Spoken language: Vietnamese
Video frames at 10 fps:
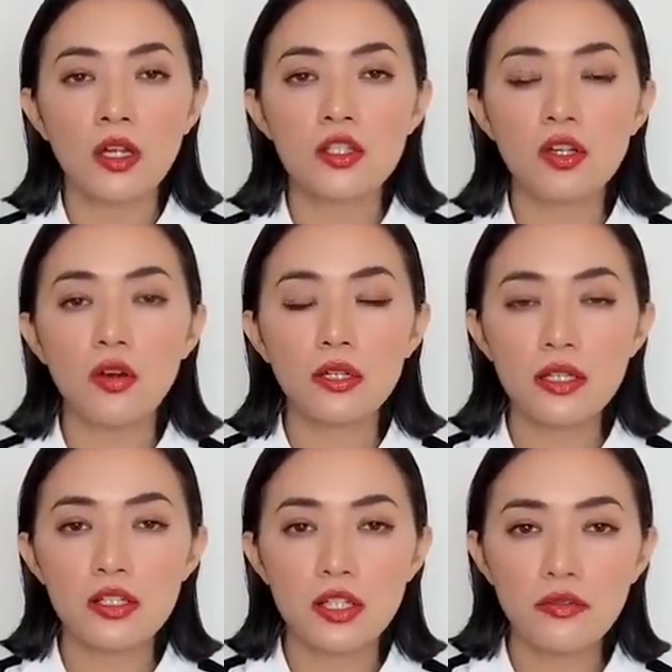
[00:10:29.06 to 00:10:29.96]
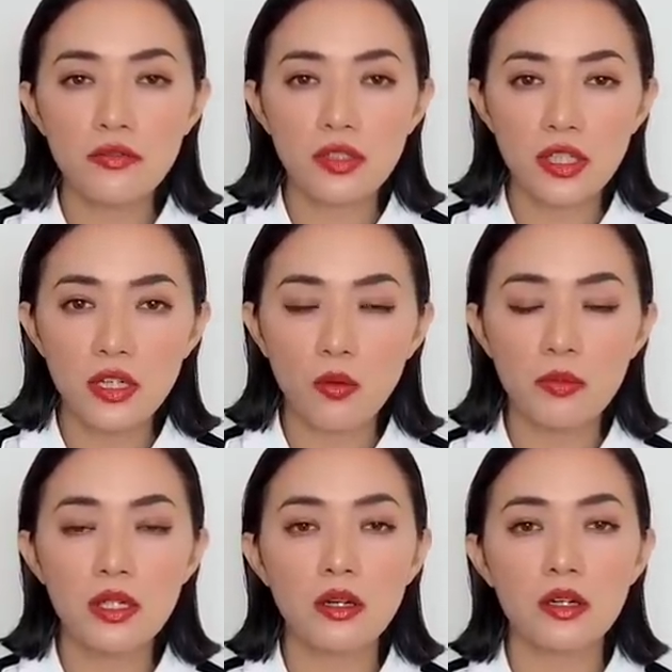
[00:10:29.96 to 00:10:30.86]
cho nên chính vì cái lòng
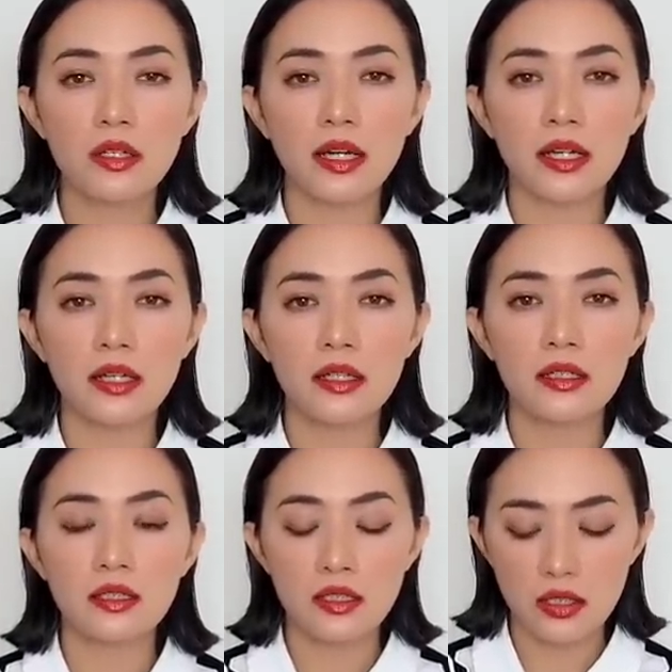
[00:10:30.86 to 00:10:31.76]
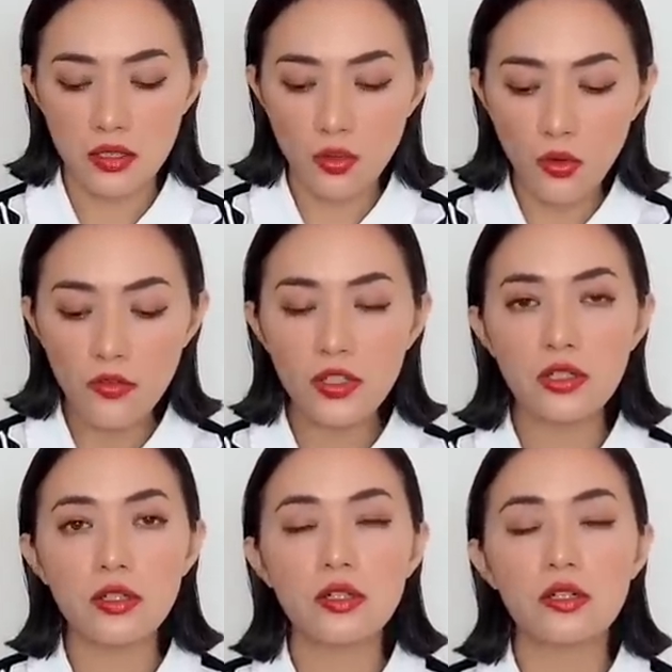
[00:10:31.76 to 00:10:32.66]
biết ơn này á đối với
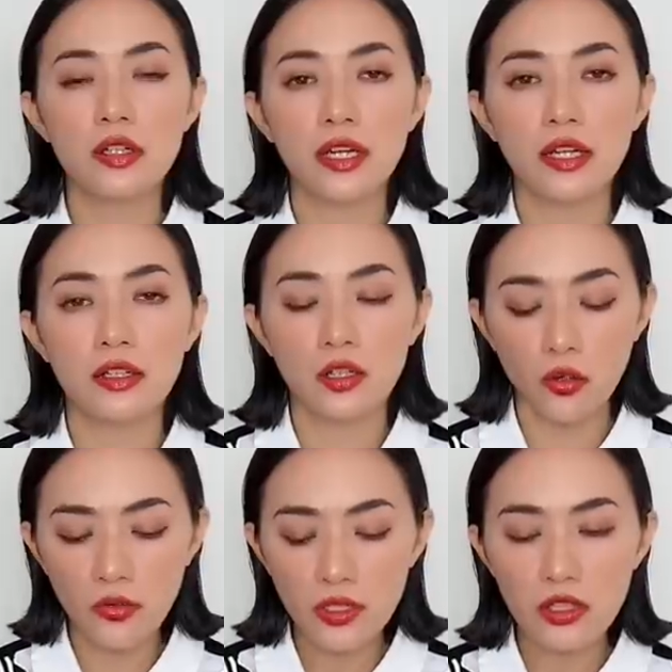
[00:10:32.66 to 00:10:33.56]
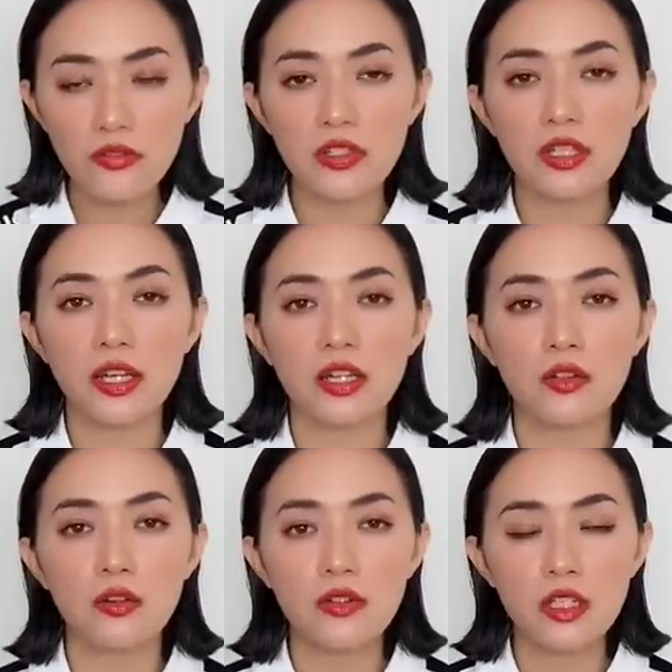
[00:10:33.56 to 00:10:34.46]
những người này đối với những vị này
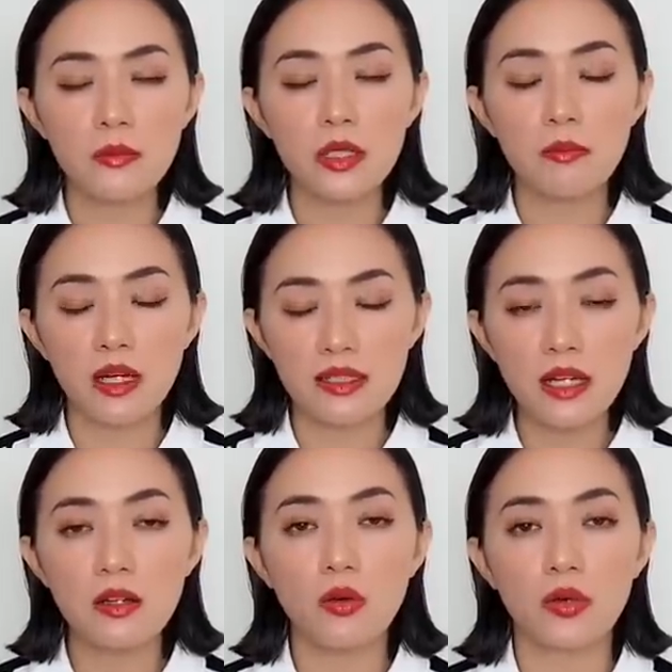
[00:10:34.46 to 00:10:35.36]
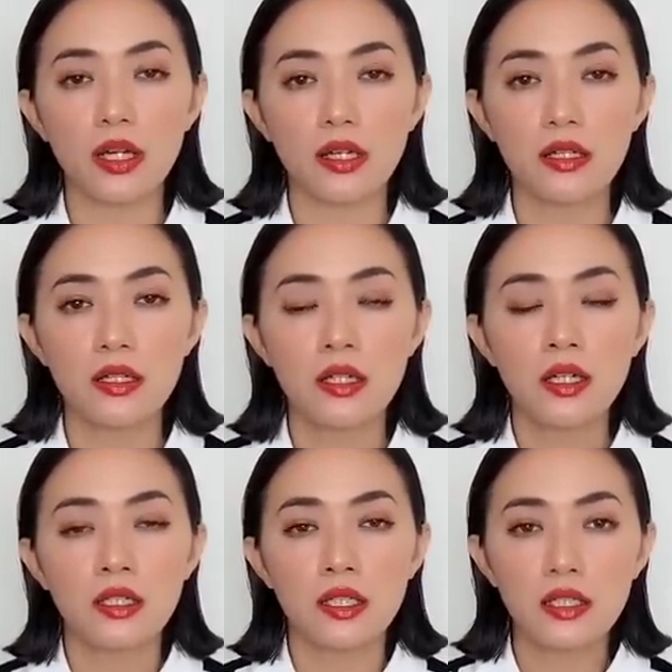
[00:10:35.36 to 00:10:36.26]
đối với những vị bậc giác ngộ này á
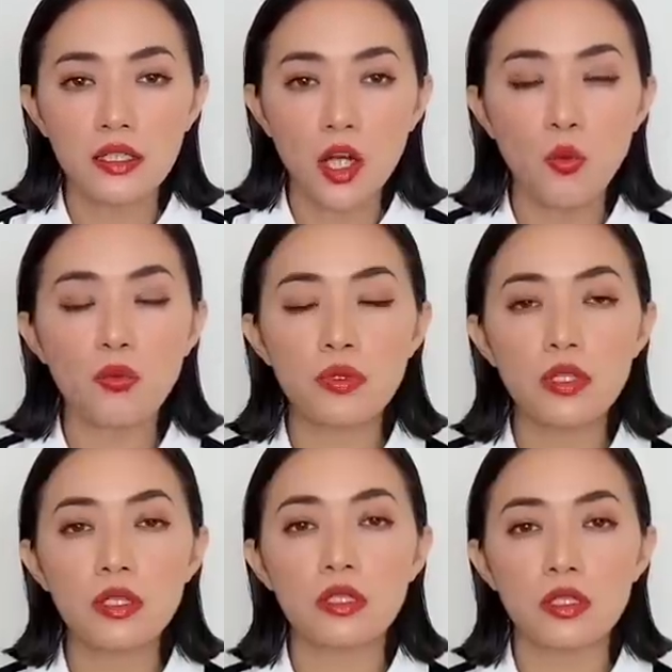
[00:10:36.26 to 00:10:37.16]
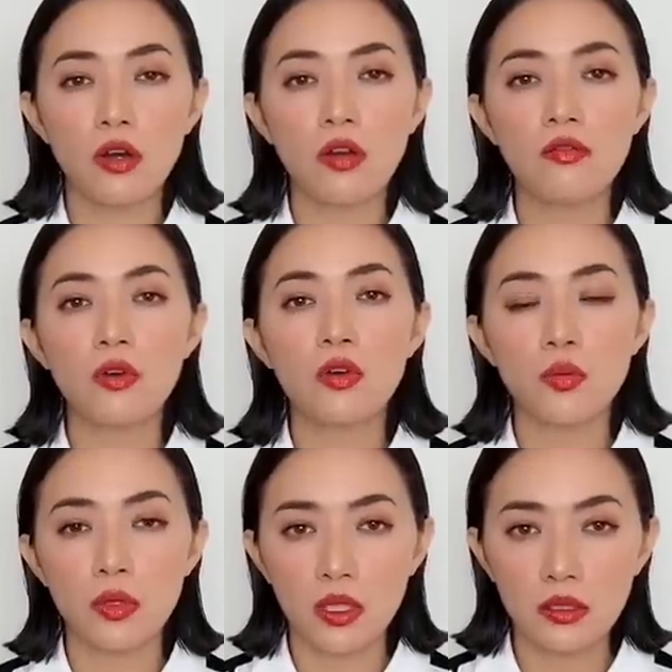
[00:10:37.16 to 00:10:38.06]
thì cái công đức nó vô
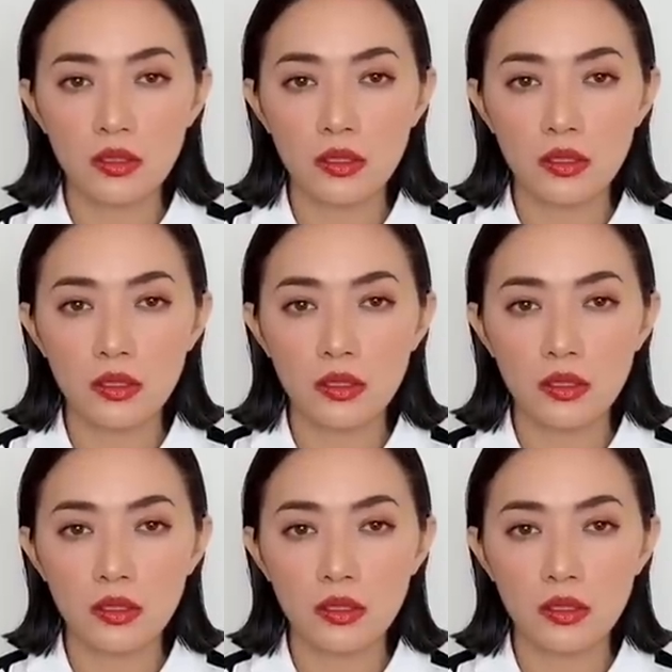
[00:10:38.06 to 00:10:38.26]
cùng lớn